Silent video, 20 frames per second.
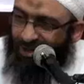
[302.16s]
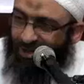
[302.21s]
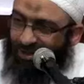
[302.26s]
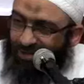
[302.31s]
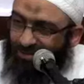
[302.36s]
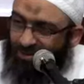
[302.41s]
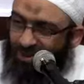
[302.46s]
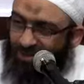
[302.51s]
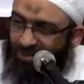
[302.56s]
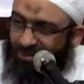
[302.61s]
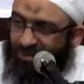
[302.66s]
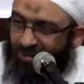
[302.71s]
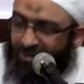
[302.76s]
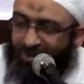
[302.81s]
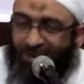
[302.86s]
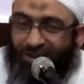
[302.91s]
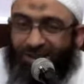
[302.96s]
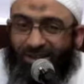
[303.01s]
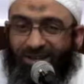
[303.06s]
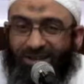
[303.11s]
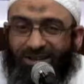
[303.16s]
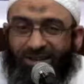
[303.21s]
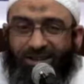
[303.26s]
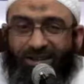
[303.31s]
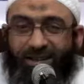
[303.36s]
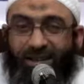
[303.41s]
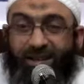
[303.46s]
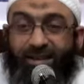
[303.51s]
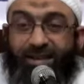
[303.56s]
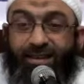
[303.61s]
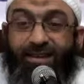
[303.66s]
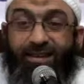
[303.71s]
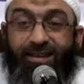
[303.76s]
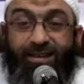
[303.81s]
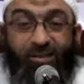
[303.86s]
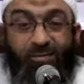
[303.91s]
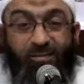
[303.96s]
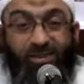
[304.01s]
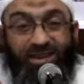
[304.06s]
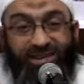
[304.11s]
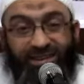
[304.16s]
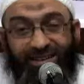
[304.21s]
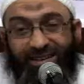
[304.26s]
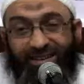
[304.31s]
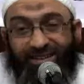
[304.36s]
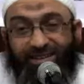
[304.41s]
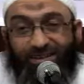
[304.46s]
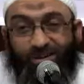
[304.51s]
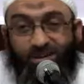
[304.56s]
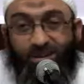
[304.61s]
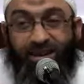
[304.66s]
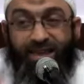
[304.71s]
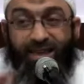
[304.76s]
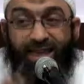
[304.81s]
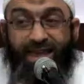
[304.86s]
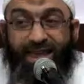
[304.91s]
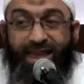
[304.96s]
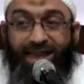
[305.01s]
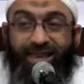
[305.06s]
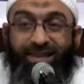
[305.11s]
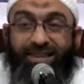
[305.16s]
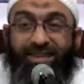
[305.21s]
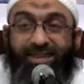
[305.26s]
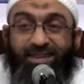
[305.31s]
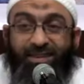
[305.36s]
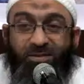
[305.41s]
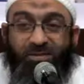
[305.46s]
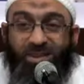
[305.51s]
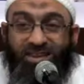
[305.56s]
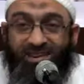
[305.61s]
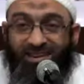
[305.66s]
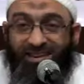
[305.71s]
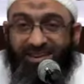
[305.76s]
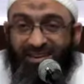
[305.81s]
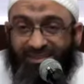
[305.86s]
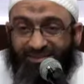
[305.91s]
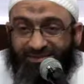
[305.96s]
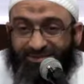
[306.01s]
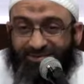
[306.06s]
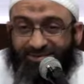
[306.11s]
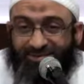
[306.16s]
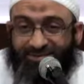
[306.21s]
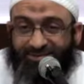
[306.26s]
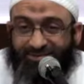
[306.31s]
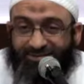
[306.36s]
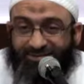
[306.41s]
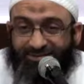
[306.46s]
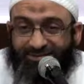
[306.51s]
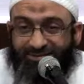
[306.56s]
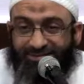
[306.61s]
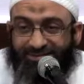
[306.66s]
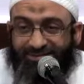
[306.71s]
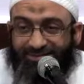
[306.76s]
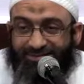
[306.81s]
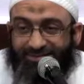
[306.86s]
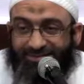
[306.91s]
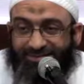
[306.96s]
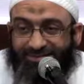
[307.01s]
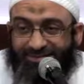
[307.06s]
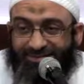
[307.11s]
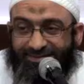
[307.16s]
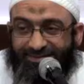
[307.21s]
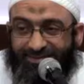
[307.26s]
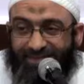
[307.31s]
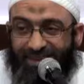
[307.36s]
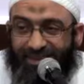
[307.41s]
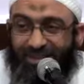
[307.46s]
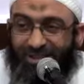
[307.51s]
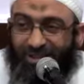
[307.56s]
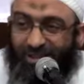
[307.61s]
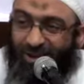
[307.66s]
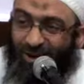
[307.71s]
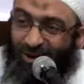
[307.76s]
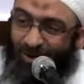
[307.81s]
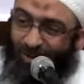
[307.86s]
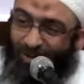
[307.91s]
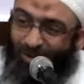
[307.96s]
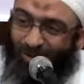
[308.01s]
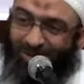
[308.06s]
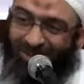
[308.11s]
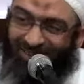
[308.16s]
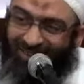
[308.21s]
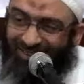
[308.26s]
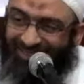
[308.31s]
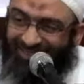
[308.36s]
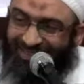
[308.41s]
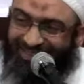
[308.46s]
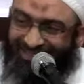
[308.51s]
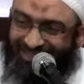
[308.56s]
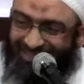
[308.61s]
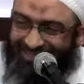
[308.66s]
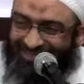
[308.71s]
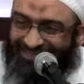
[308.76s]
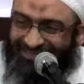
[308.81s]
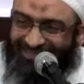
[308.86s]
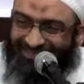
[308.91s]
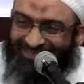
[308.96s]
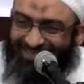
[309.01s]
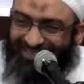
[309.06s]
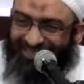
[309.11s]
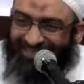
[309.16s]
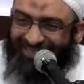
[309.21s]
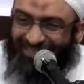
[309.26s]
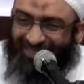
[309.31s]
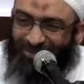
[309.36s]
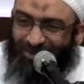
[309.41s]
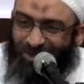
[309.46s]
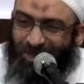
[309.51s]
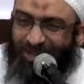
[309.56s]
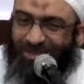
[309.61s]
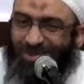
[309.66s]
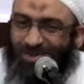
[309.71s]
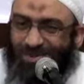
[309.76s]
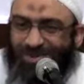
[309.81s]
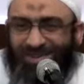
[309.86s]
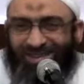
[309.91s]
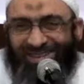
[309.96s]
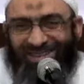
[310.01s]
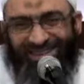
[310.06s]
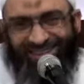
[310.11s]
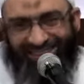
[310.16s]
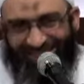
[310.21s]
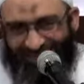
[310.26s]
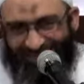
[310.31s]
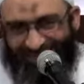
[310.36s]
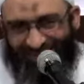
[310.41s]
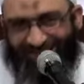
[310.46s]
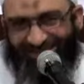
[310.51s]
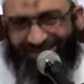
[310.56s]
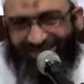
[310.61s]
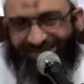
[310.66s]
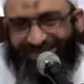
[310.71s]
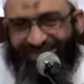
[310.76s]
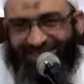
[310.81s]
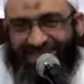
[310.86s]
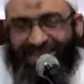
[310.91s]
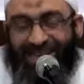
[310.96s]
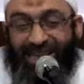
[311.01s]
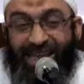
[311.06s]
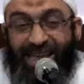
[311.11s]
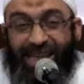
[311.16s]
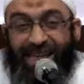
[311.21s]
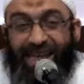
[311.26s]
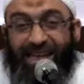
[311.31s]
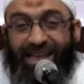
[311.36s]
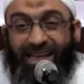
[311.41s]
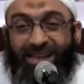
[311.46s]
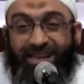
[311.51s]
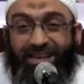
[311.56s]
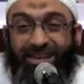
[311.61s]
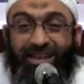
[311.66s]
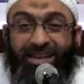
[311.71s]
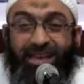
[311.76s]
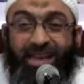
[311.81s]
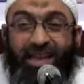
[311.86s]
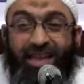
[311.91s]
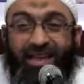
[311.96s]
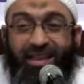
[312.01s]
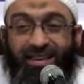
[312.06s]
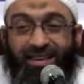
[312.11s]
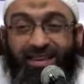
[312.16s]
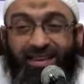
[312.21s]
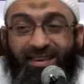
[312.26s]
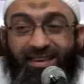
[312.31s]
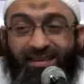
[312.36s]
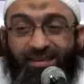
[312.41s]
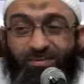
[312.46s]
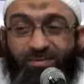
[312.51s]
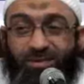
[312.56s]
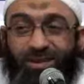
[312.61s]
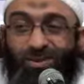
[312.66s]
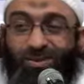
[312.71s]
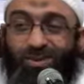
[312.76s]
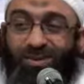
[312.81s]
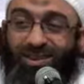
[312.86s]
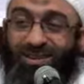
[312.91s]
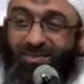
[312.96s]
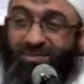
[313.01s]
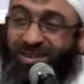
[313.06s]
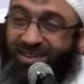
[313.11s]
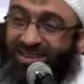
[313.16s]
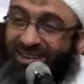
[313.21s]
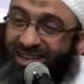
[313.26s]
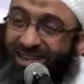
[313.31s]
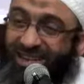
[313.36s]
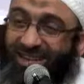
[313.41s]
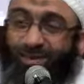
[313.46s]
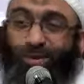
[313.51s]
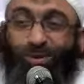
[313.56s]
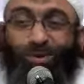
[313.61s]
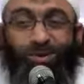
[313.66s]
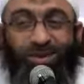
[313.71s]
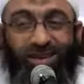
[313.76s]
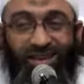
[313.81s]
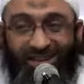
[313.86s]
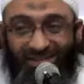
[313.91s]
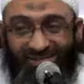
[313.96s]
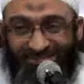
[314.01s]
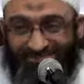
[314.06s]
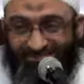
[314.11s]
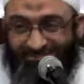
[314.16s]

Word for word: حاجة قبلها ليلة إيمانية الليالي الإيمانية أنا هشرح لكم بس مش عايز أكون تقيل عليكم يعني. الليالي إن لم تكن إيمانية هتكون إيه